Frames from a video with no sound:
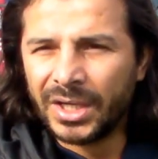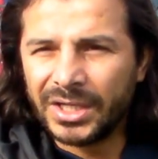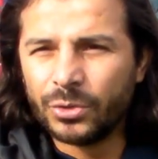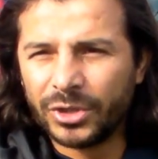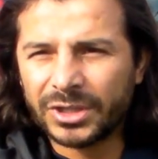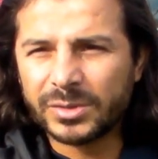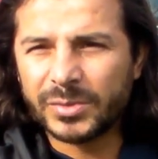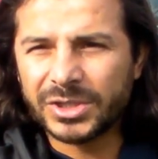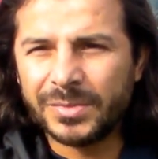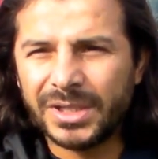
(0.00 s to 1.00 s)
iyi oynadığımız
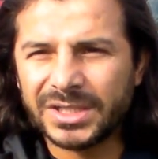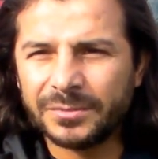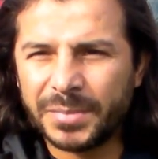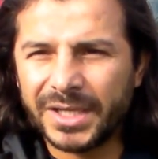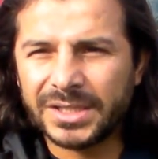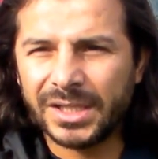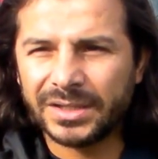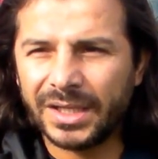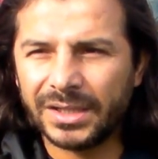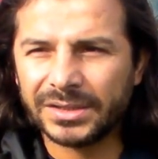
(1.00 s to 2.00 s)
maçı maalesef bireysel
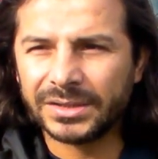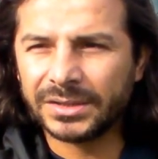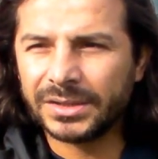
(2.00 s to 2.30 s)
hatalardı,